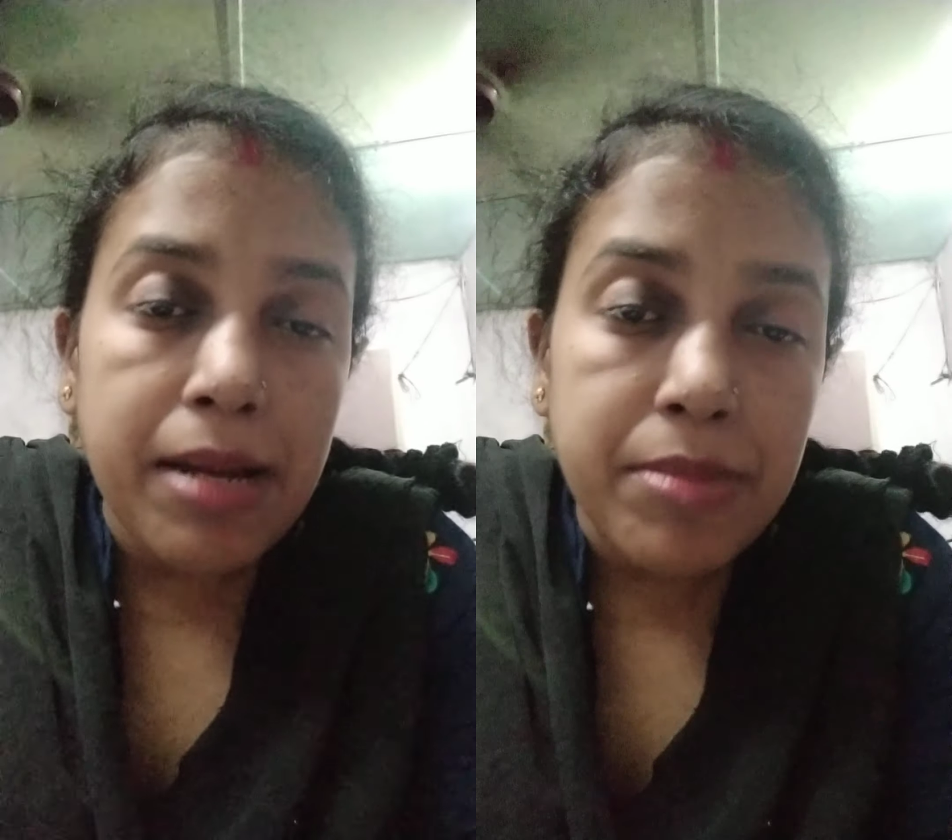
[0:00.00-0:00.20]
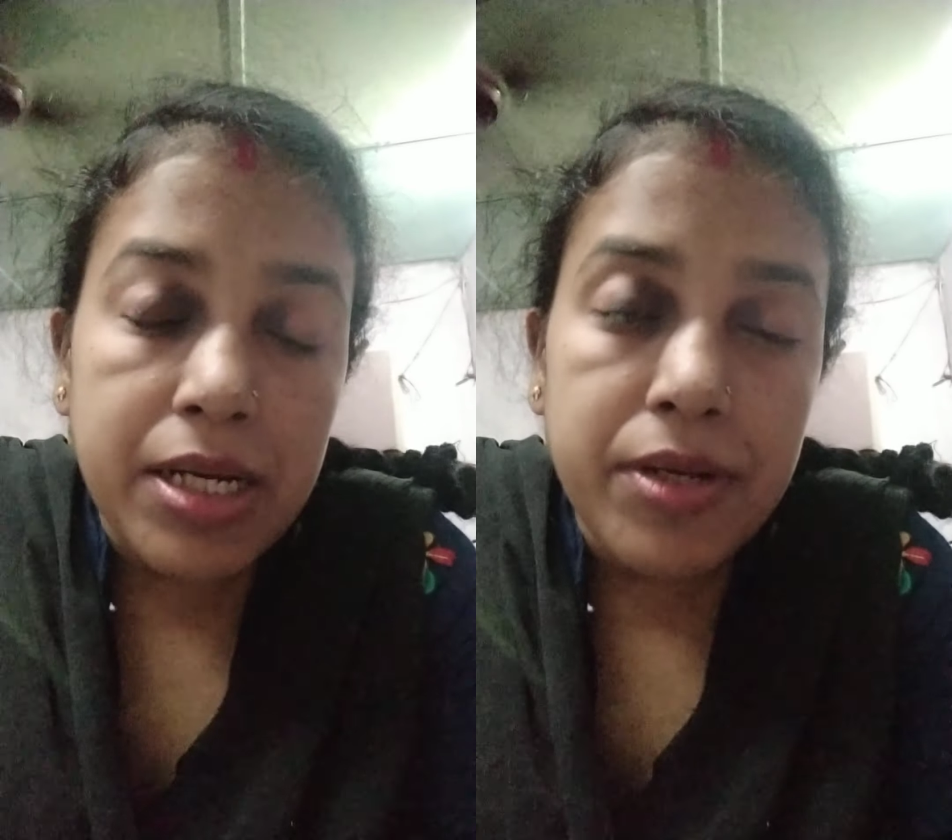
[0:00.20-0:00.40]

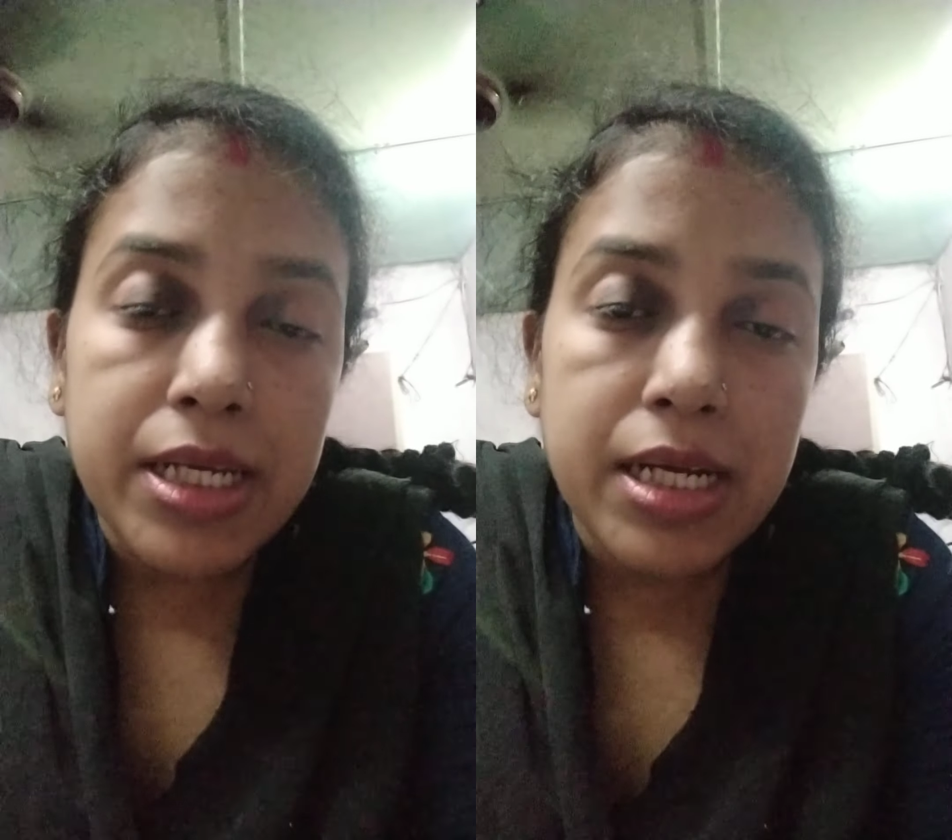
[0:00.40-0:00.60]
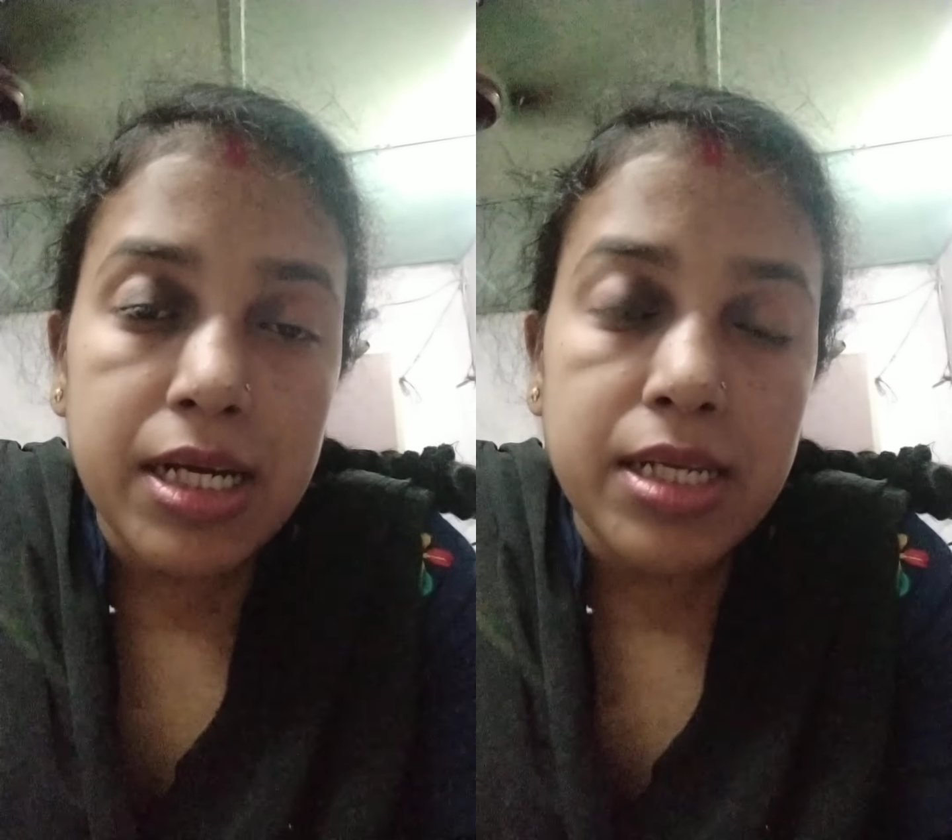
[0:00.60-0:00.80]

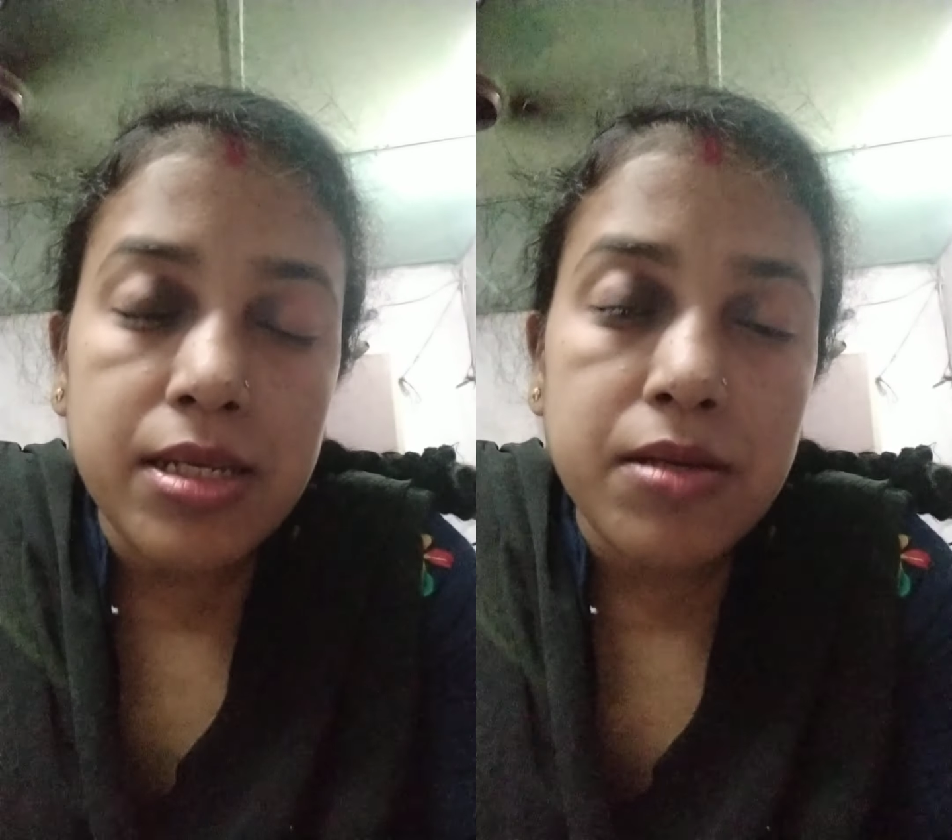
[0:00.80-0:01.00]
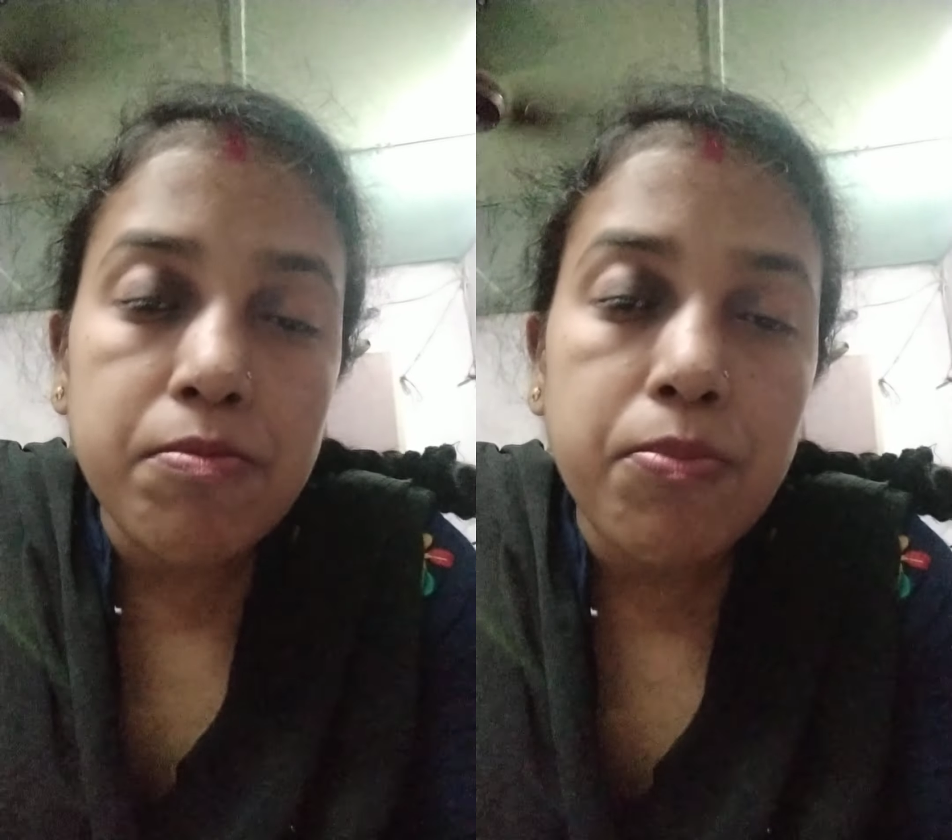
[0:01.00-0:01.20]

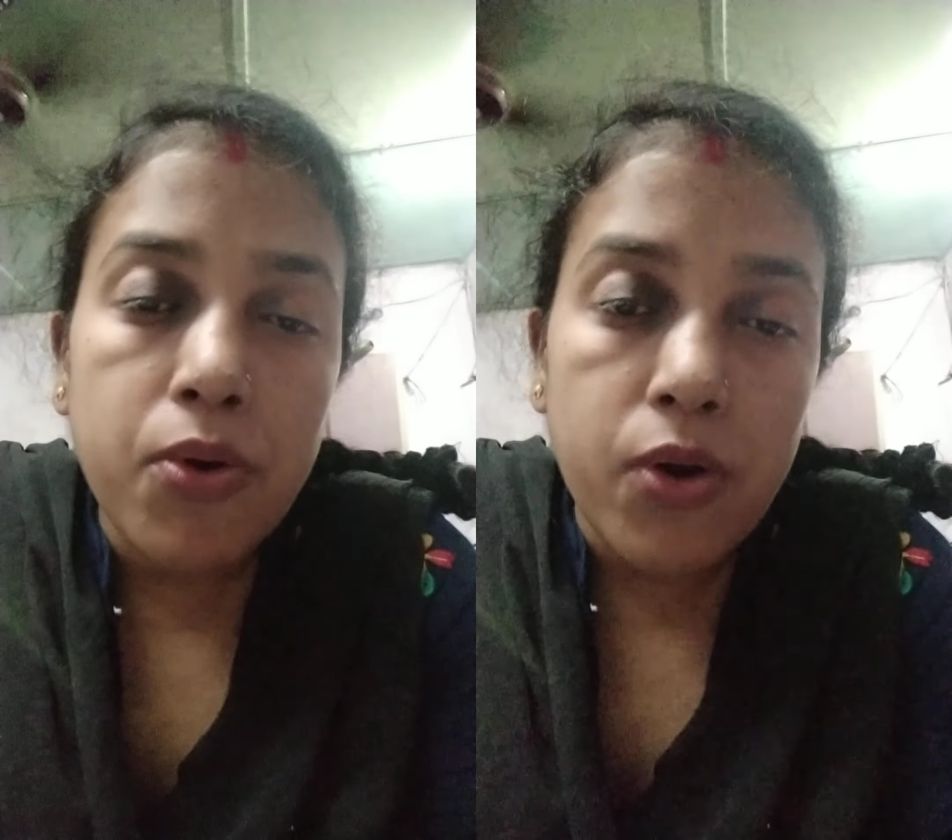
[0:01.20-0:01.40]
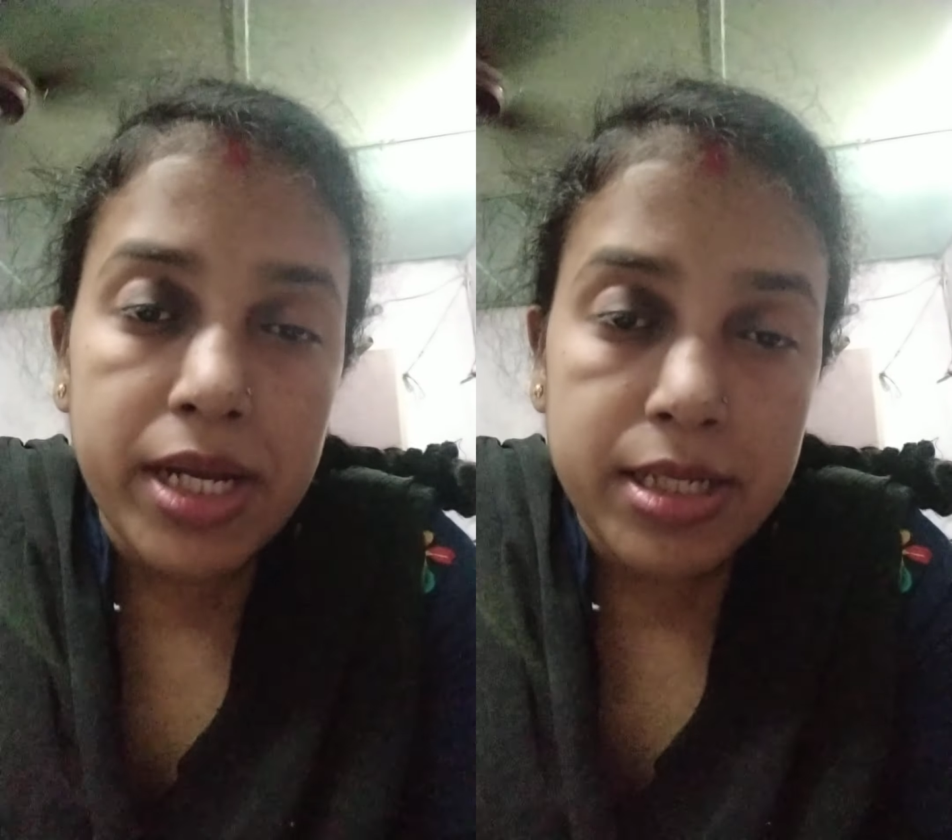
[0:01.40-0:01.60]
American
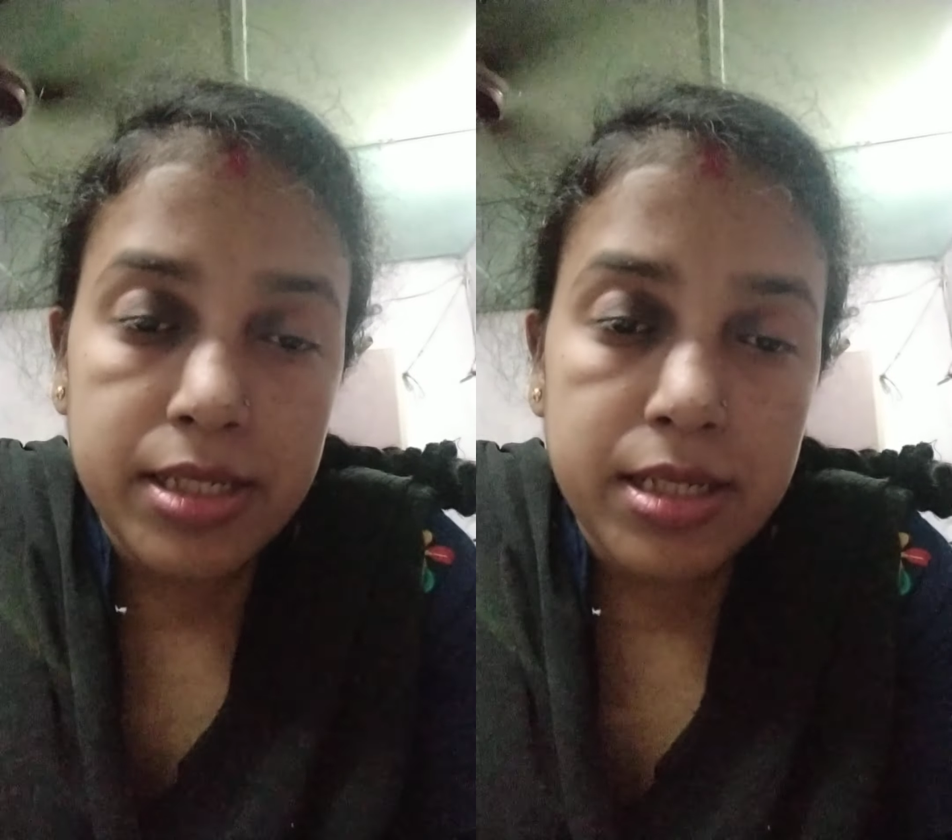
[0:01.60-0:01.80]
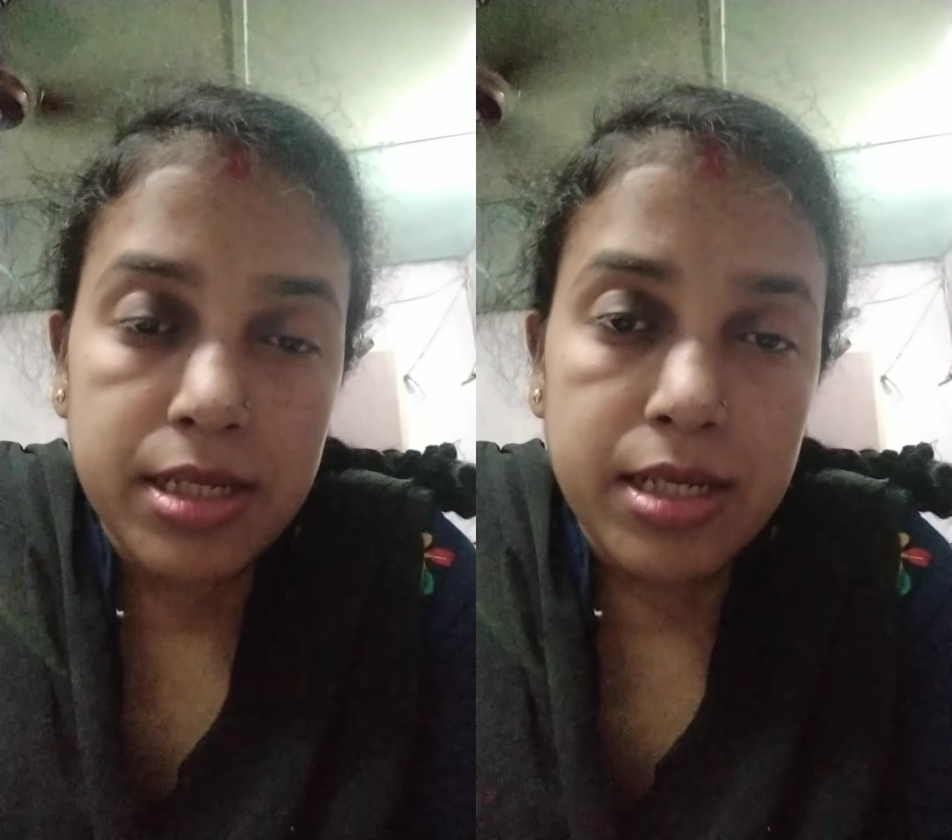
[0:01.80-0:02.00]

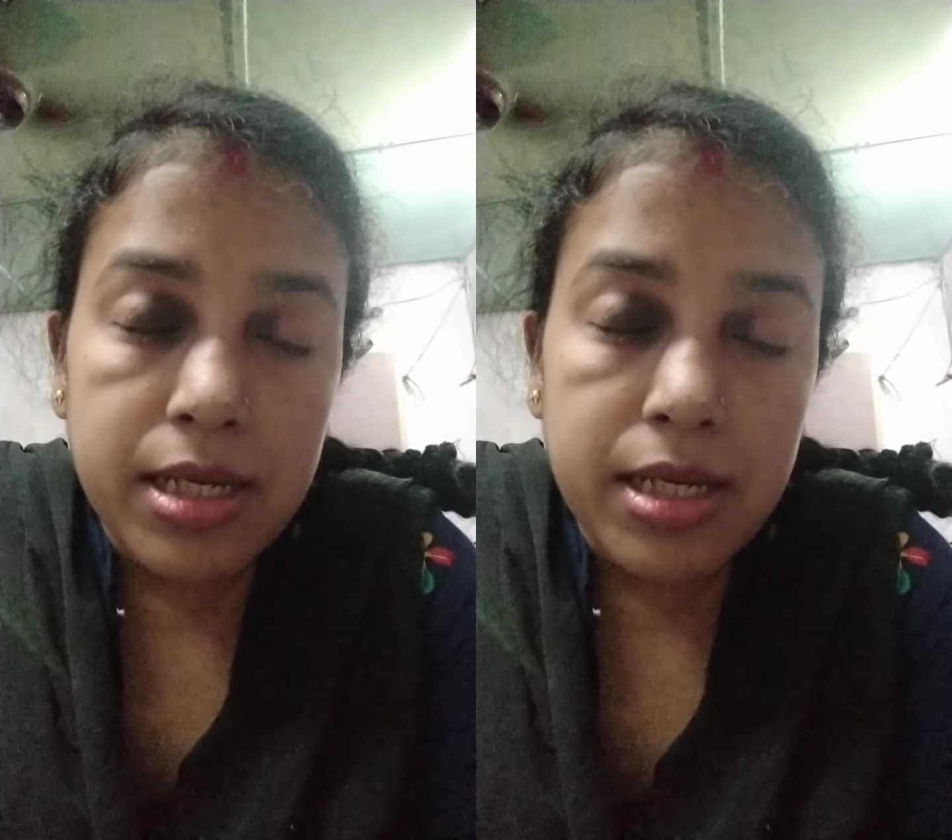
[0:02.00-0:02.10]
poet.